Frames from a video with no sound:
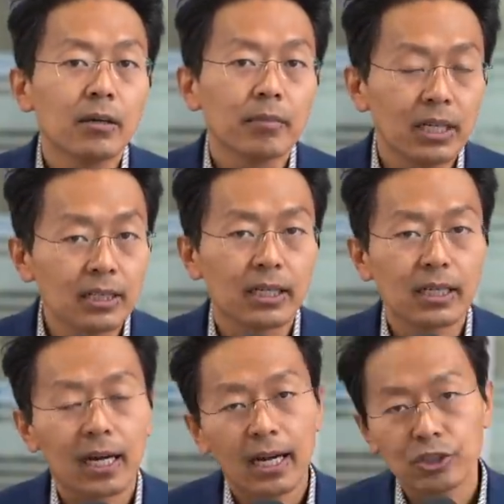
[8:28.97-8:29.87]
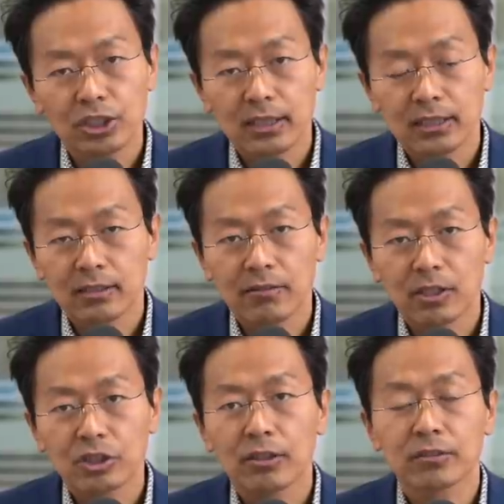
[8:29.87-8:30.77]
Berliner
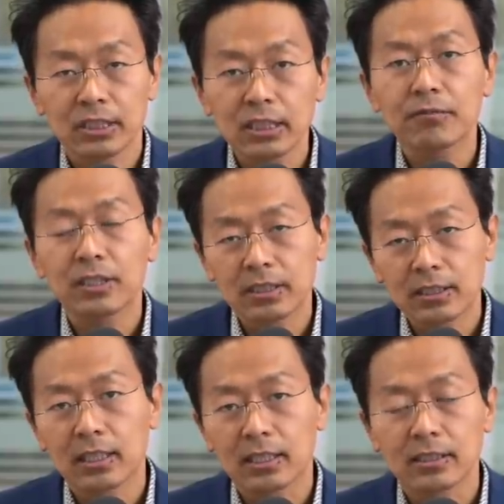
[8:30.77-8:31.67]
Generalstaatsanwaltschaft nicht verhindern kann,